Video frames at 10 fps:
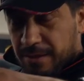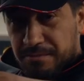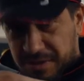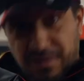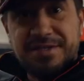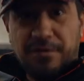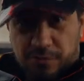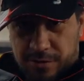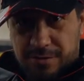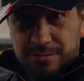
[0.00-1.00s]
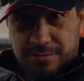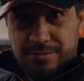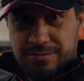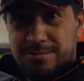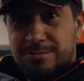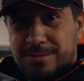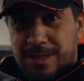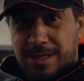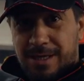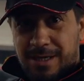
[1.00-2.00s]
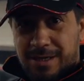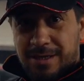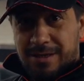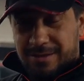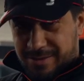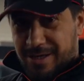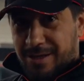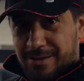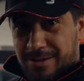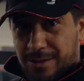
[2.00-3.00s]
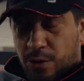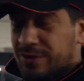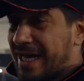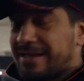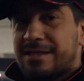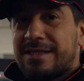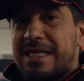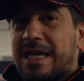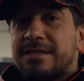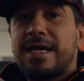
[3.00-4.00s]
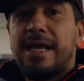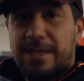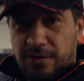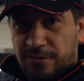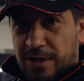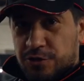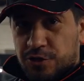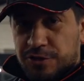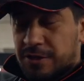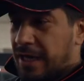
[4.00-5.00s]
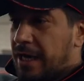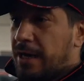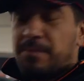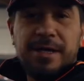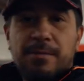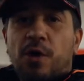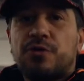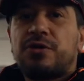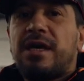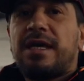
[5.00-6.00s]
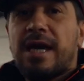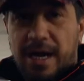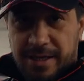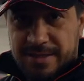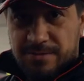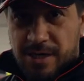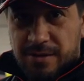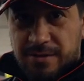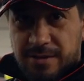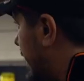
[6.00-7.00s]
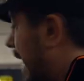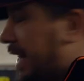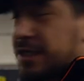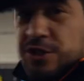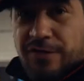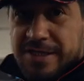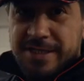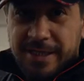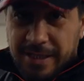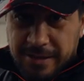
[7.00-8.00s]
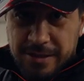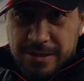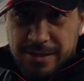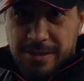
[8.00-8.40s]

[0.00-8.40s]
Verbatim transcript: mit Wasser voll. Echt? Ja. Und der hat die ganze Elektrik weggeschossen. Bei dem Auto ging gar nichts mehr. Elektrische Fenster ging nicht,